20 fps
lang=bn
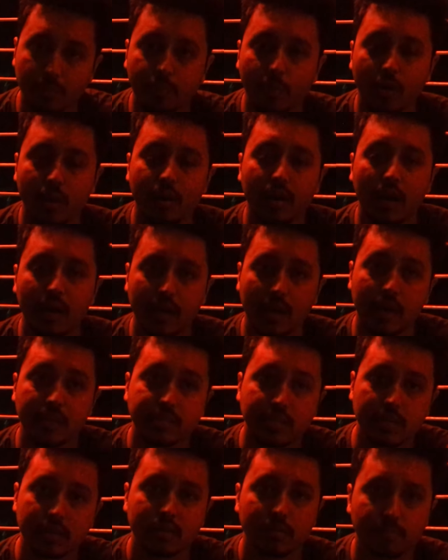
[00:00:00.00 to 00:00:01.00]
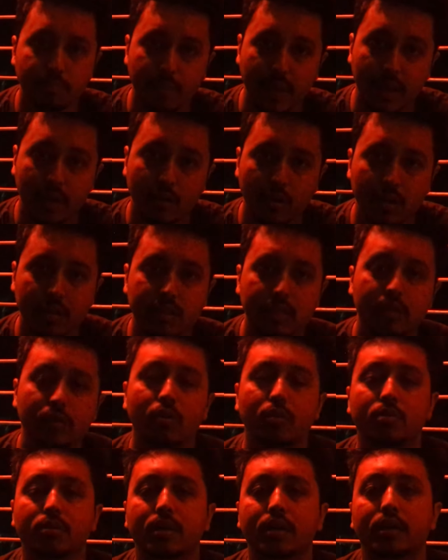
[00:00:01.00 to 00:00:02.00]
পরে আসার ব্যাক করার দিন
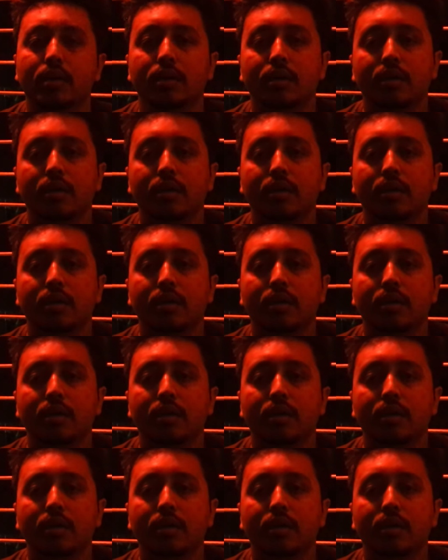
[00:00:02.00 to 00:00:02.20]
ঘটনা